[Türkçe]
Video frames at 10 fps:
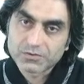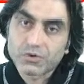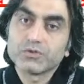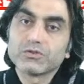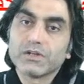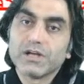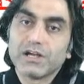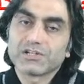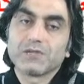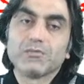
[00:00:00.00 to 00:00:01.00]
son
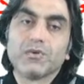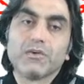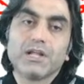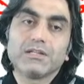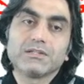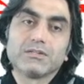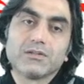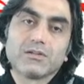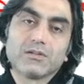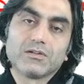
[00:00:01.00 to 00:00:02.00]
aşama olan
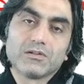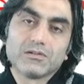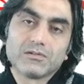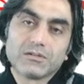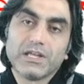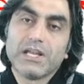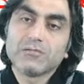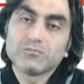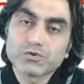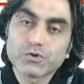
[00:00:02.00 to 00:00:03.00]

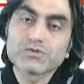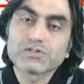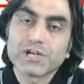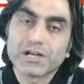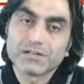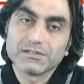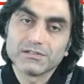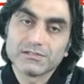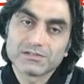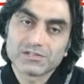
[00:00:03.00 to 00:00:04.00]
gelen bu son
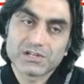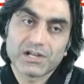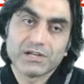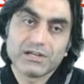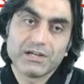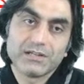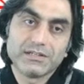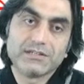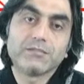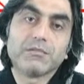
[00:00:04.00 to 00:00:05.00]
çağrının çağrıya,
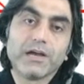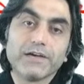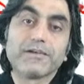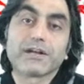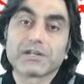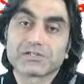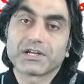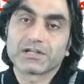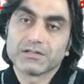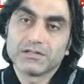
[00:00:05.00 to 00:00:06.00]
ittibaya
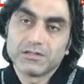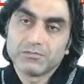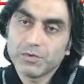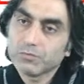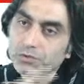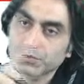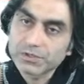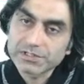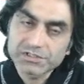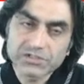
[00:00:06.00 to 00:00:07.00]
varacak. Ben bu
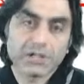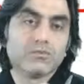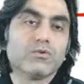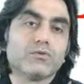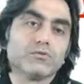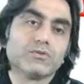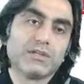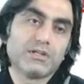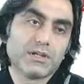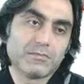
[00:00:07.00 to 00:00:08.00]
sürecin canlı
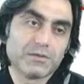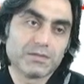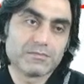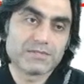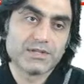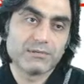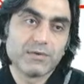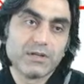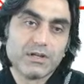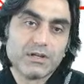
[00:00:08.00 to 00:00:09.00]
olduğuna inanan bir kimseyim.